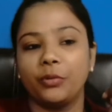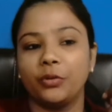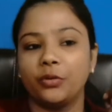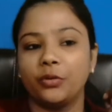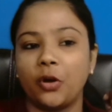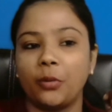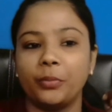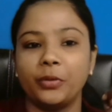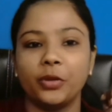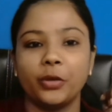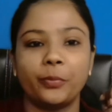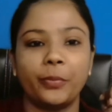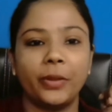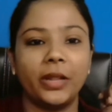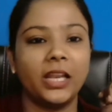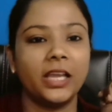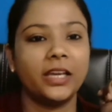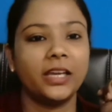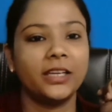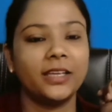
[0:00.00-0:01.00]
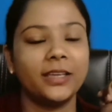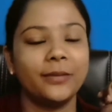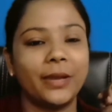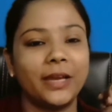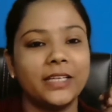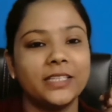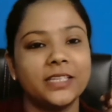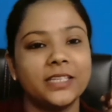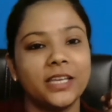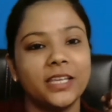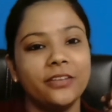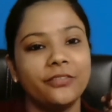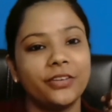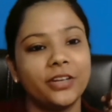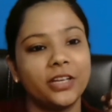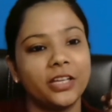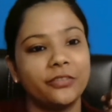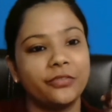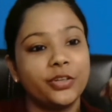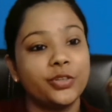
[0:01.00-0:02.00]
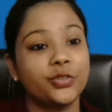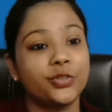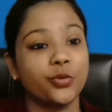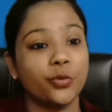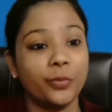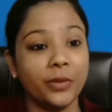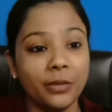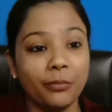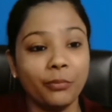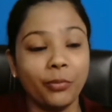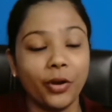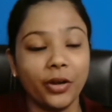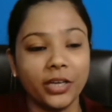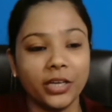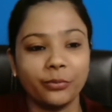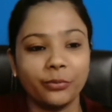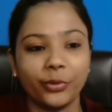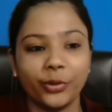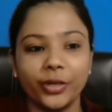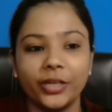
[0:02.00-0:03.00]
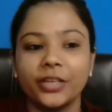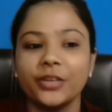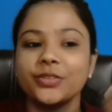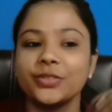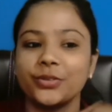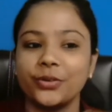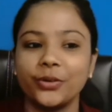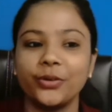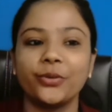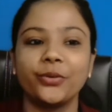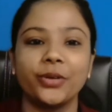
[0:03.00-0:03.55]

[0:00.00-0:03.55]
लोग कॉपी और पेन लेकर के बैठ जाइए फटाफट जो भी इंपॉर्टेंट पॉइंट है उसको